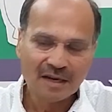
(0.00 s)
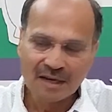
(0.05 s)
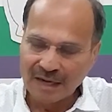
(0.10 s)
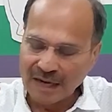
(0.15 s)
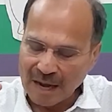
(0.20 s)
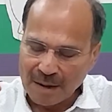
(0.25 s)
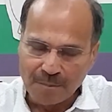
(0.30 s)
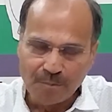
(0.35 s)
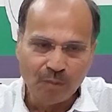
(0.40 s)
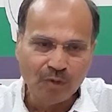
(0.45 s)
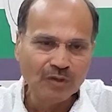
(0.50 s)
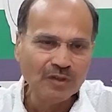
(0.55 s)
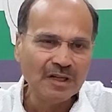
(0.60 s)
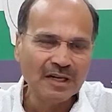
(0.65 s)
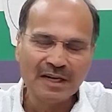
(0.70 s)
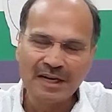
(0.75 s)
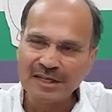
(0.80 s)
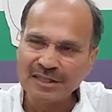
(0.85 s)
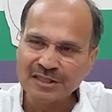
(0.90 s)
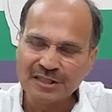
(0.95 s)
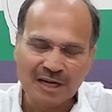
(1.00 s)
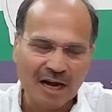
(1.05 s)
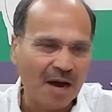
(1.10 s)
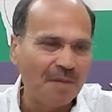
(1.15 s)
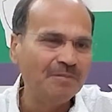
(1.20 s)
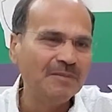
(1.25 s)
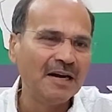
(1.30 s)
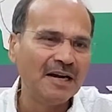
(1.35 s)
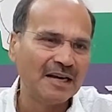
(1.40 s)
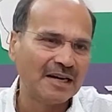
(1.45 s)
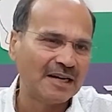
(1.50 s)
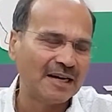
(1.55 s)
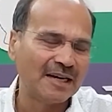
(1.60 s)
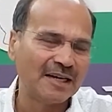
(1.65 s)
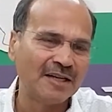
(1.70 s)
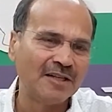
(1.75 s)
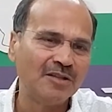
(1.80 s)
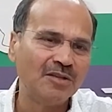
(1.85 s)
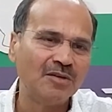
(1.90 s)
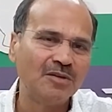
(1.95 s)
রাম মন্দিরকে সামনে রেখে
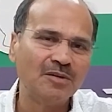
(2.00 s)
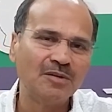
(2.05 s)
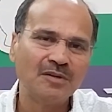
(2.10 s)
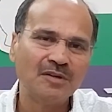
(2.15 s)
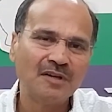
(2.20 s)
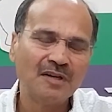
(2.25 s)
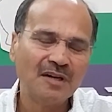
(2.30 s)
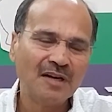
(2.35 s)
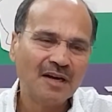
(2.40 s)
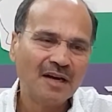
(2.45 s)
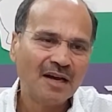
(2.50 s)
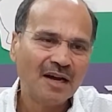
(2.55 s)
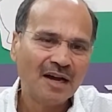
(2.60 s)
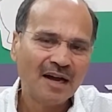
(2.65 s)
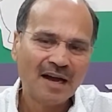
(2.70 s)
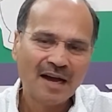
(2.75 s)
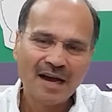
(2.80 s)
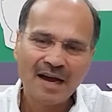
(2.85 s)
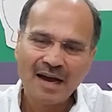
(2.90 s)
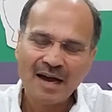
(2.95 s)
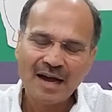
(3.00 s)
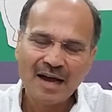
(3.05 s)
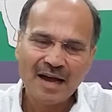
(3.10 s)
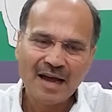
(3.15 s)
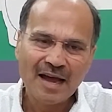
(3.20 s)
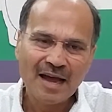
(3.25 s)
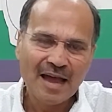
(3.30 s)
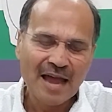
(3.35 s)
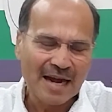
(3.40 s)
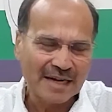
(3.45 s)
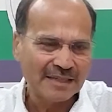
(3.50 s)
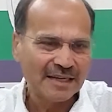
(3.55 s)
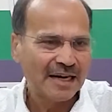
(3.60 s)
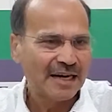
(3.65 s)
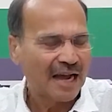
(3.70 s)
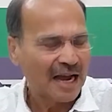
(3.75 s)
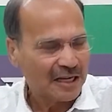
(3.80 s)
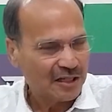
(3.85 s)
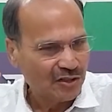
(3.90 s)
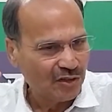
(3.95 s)
কিন্তু একটা
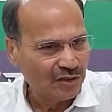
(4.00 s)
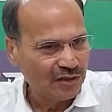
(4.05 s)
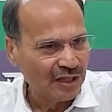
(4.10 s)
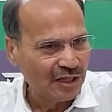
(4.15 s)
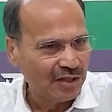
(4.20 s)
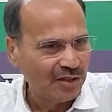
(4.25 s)
রাজনৈতিক